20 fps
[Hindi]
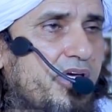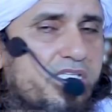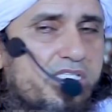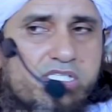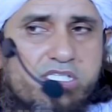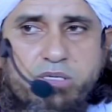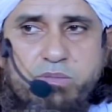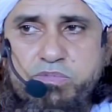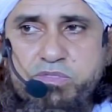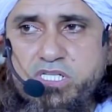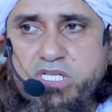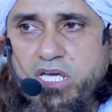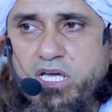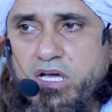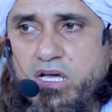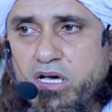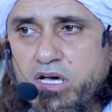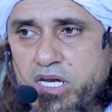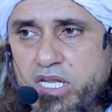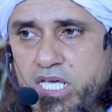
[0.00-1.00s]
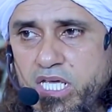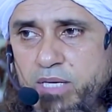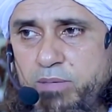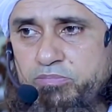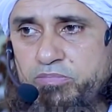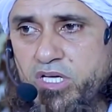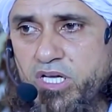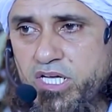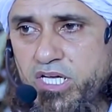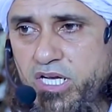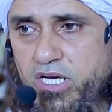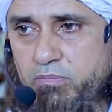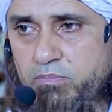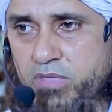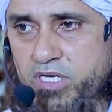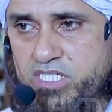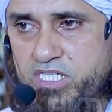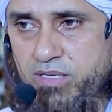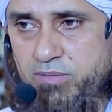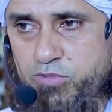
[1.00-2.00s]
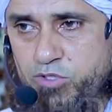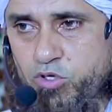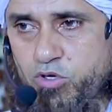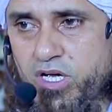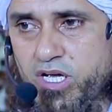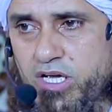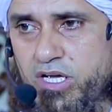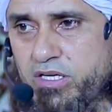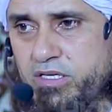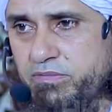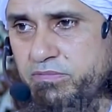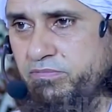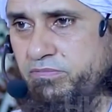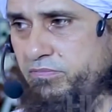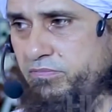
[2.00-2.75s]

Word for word: के सबसे करीब तरीन मज़हब जो है